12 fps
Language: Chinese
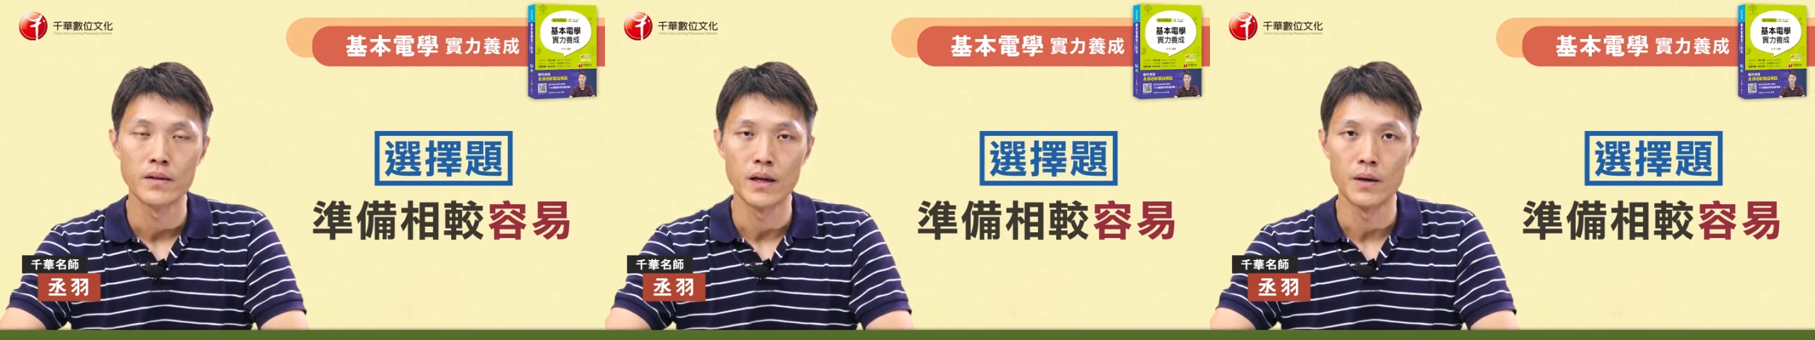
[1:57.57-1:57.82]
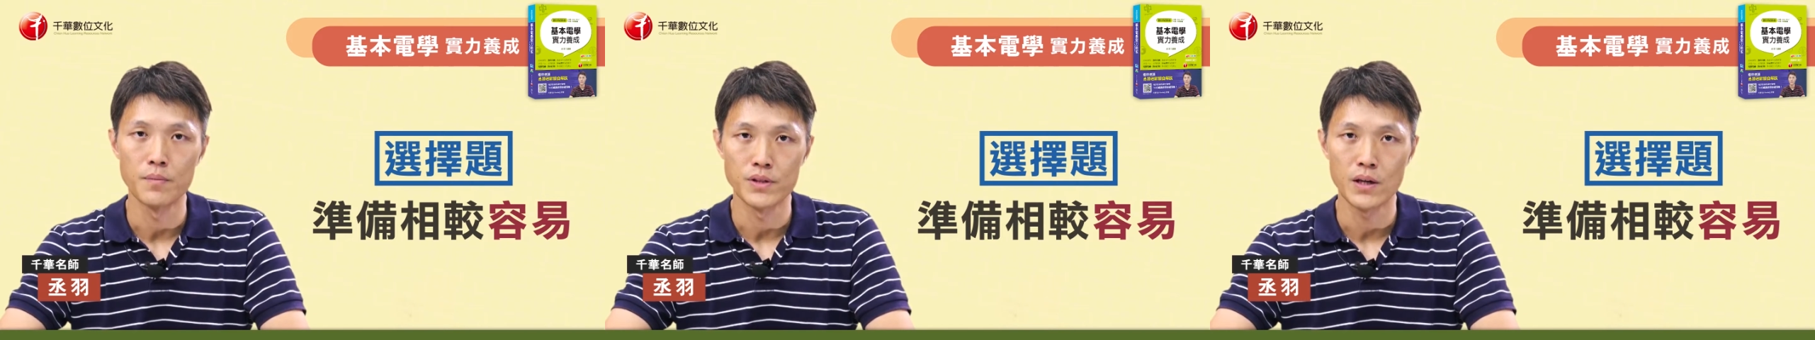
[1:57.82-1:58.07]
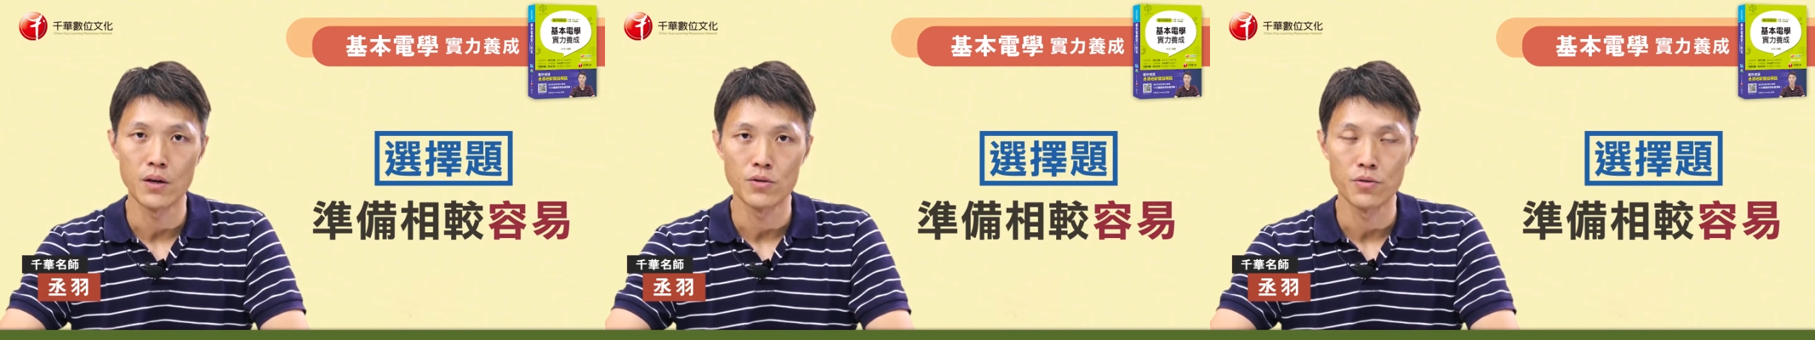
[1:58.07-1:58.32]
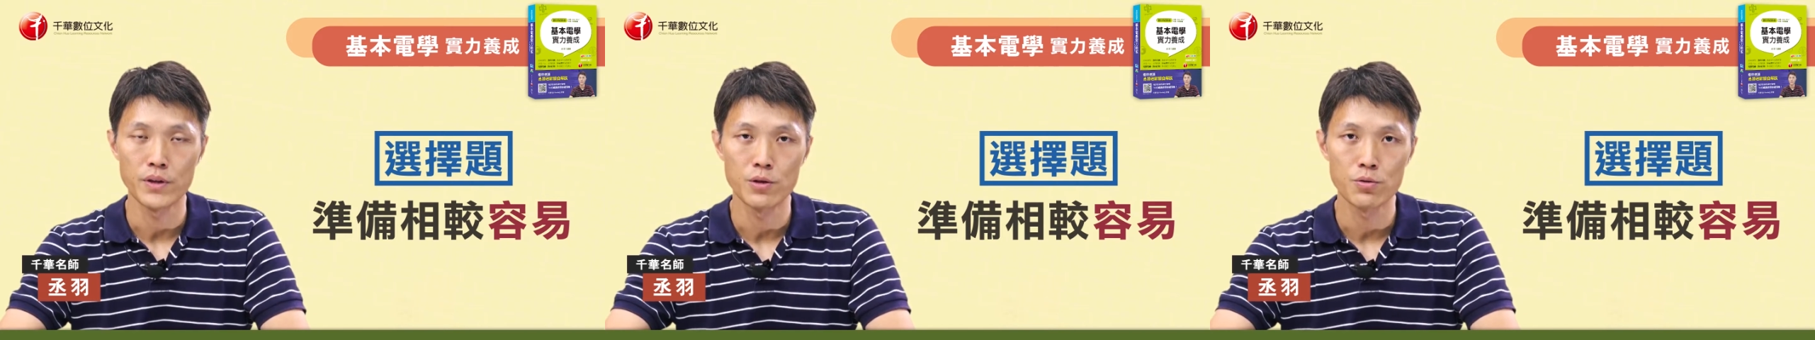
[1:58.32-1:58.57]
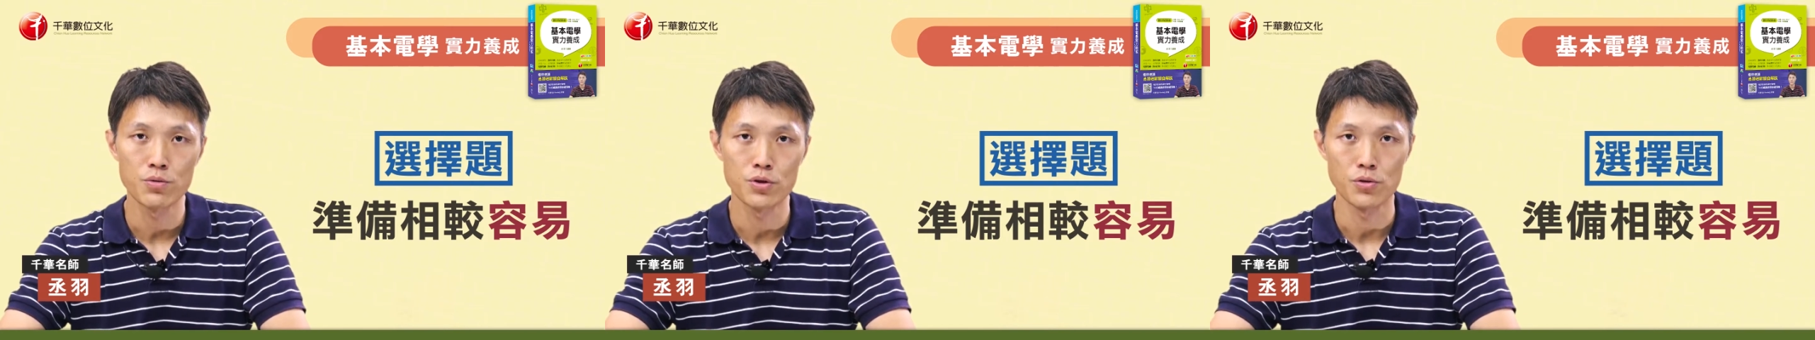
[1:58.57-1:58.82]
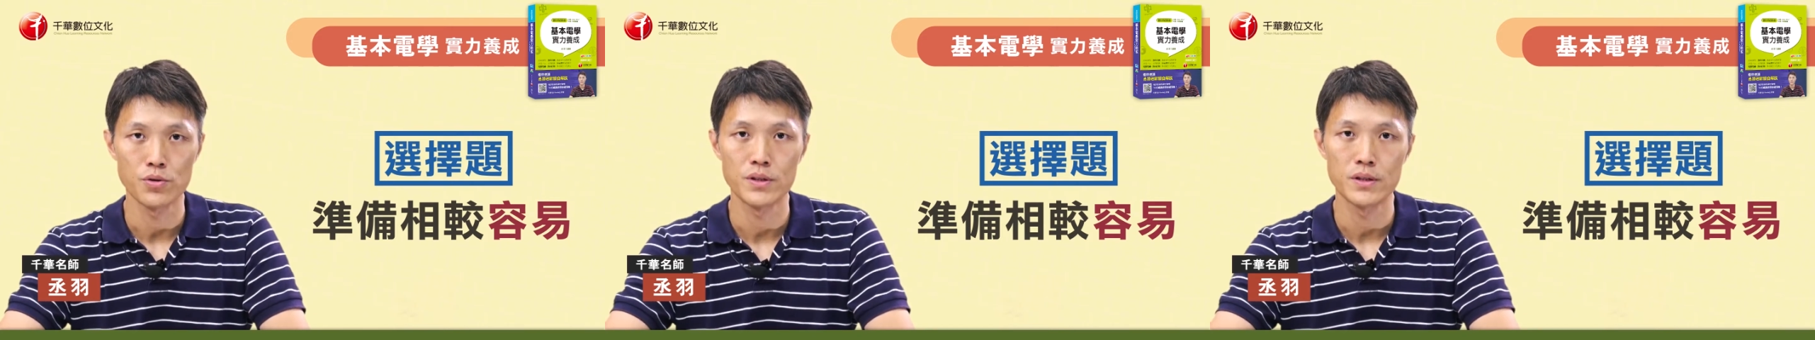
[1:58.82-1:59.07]
那比较容易入
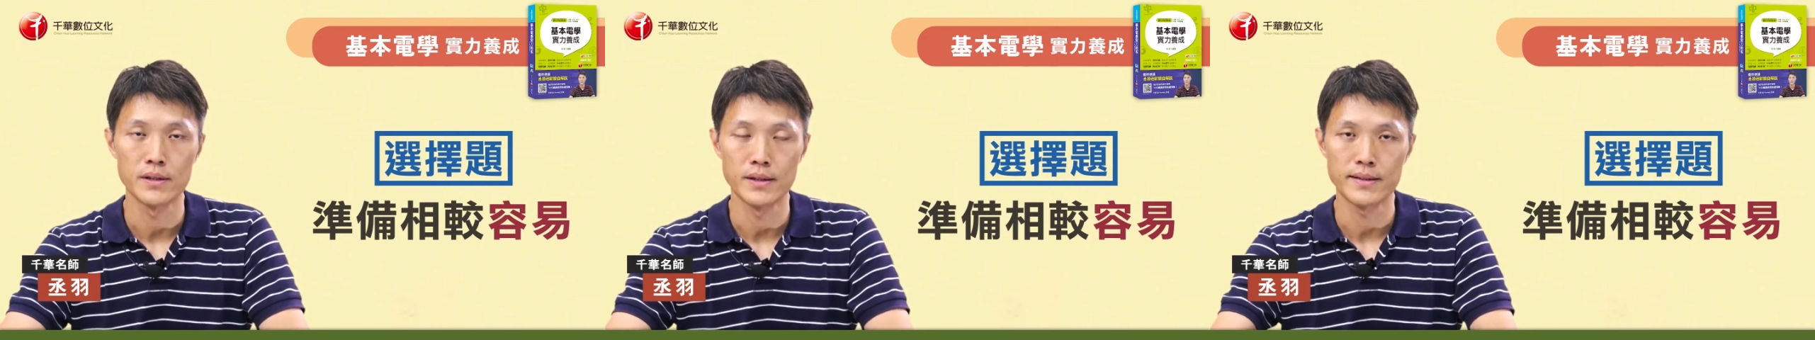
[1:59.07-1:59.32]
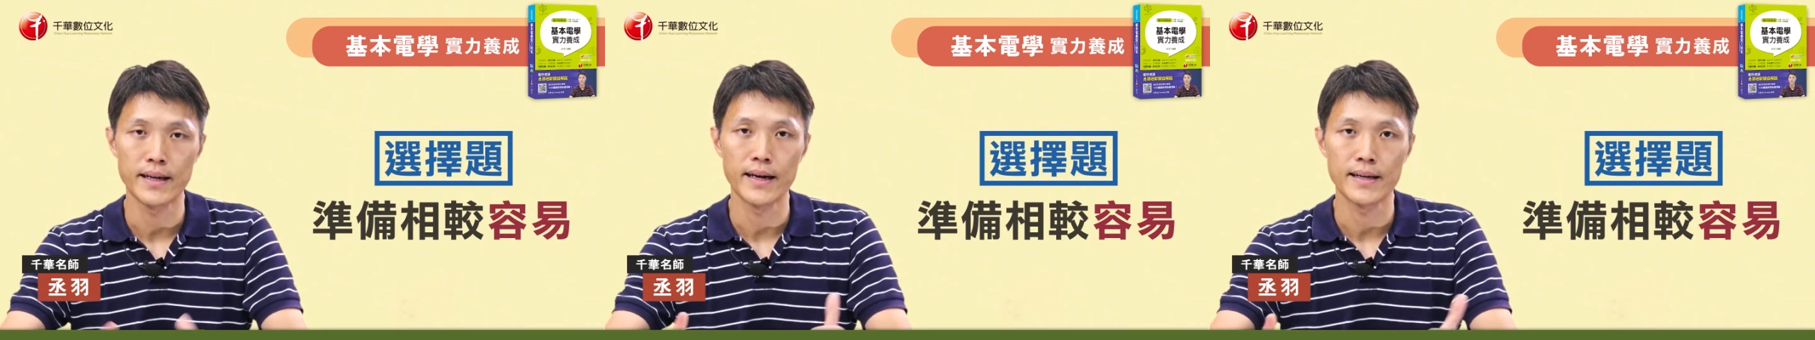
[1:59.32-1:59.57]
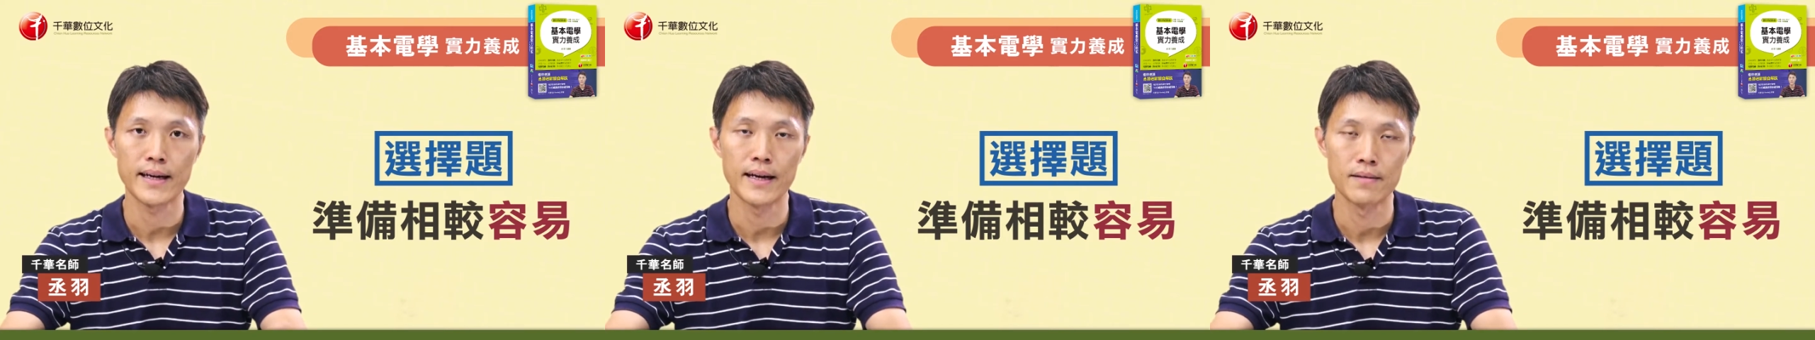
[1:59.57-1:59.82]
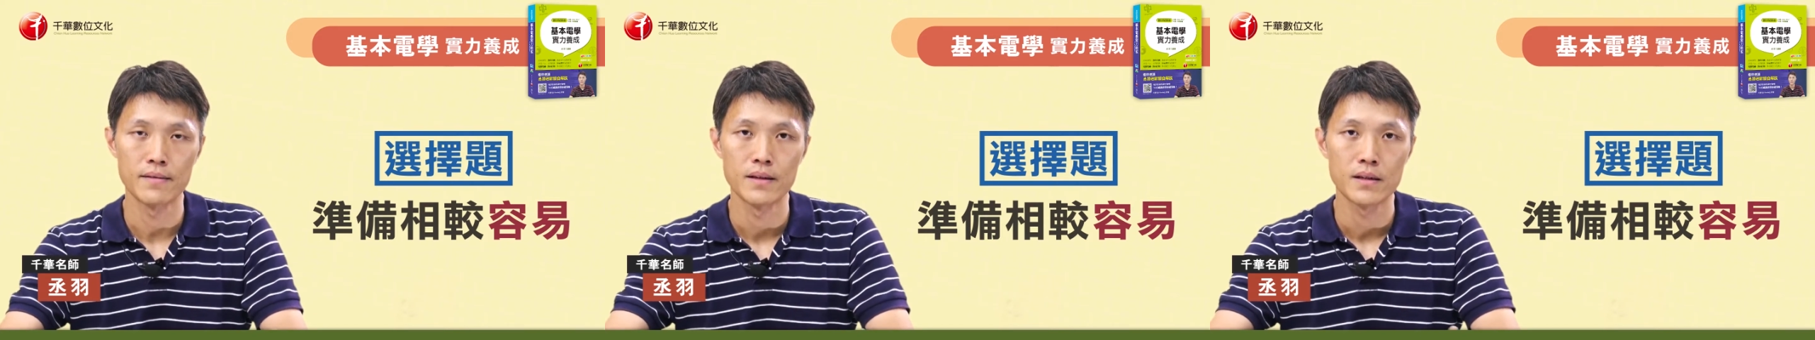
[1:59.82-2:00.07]
手，就是你在看，